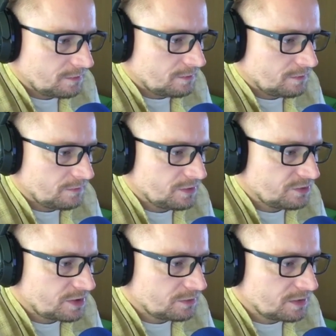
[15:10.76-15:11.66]

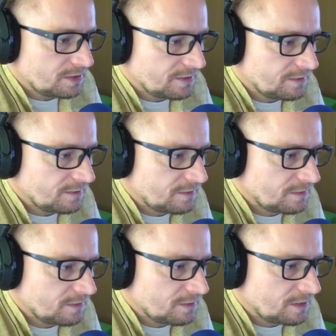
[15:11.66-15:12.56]
widzisz, Raghunath Das,
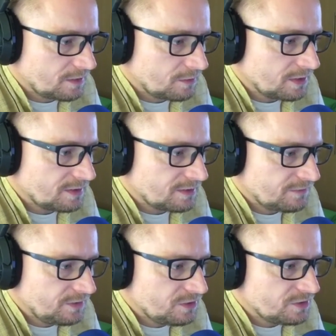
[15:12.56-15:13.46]
jest, e, Raghunath Das
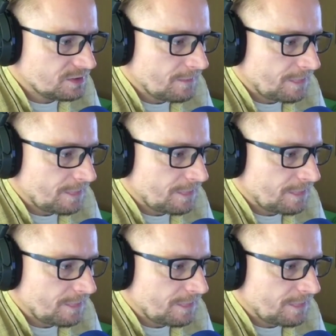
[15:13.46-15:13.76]
widzi